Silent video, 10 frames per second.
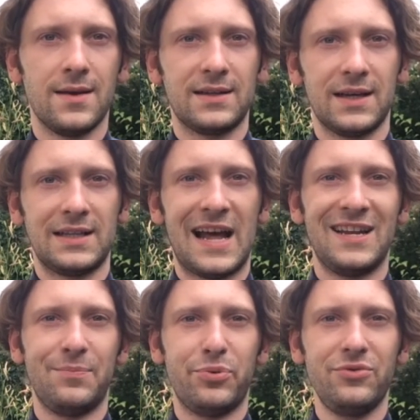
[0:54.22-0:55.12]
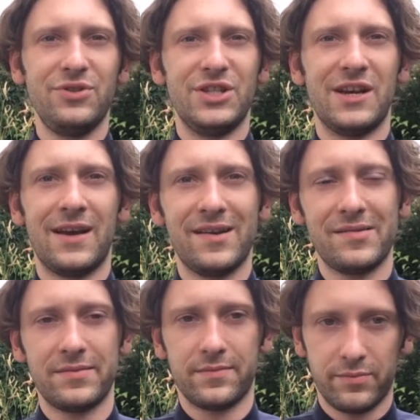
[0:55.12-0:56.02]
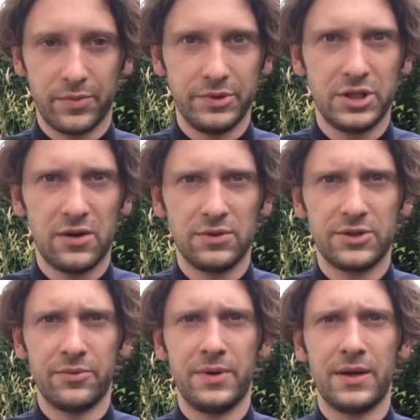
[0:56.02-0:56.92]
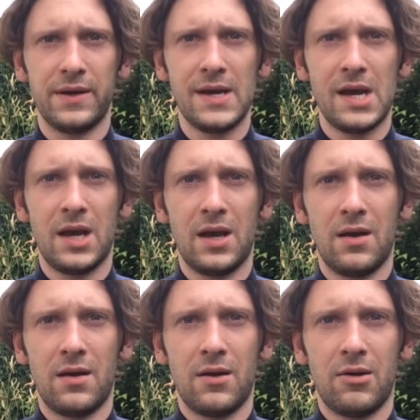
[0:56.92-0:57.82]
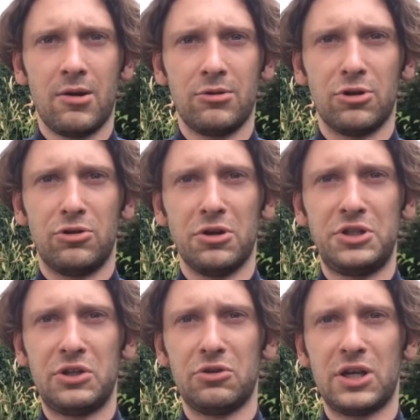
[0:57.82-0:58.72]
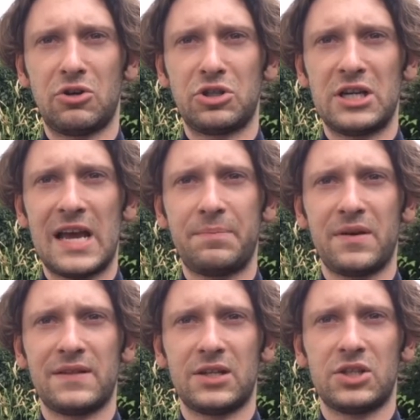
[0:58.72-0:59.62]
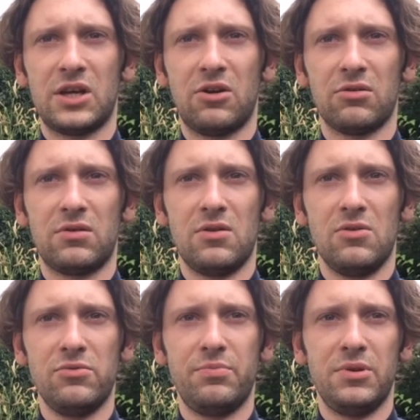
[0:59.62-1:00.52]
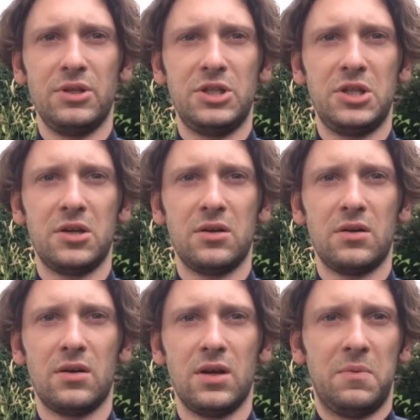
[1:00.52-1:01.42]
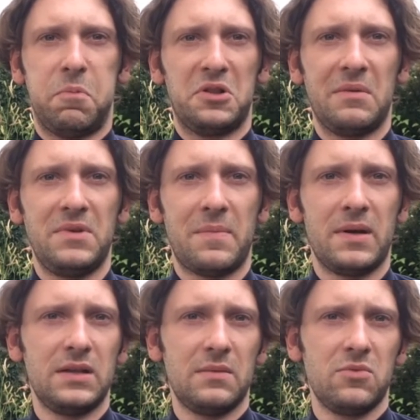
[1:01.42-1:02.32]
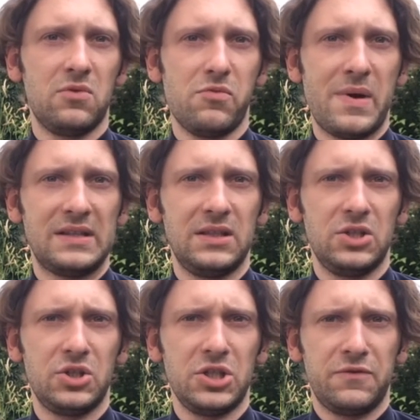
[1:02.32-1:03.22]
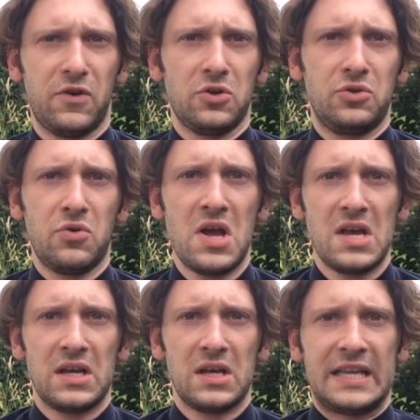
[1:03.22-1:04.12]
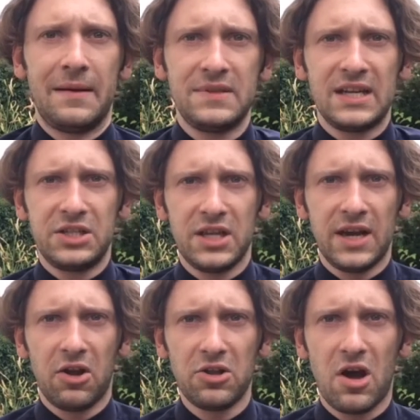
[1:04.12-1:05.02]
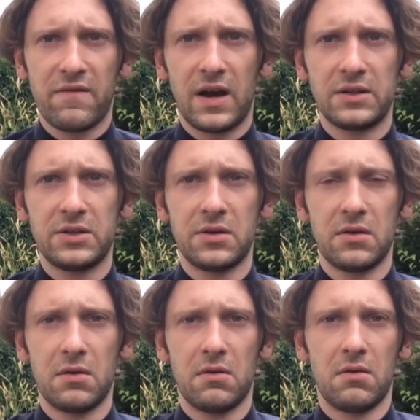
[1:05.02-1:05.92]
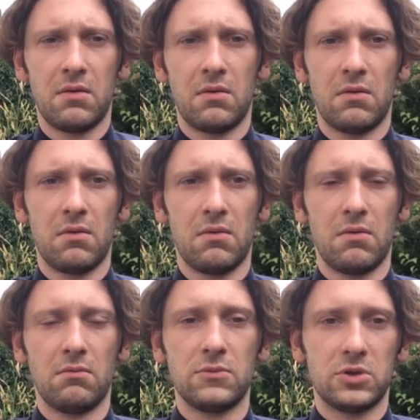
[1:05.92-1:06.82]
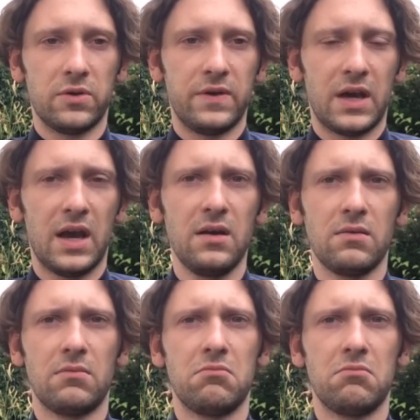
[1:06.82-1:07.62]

Jak tak dalej pójdzie, pomyślał sobie, to dojdzie do tego, że najpierw zacznę koty lubić, i potem nie będę mógł bez nich żyć w końcu. Sam zacznę je hodować. Kto wie?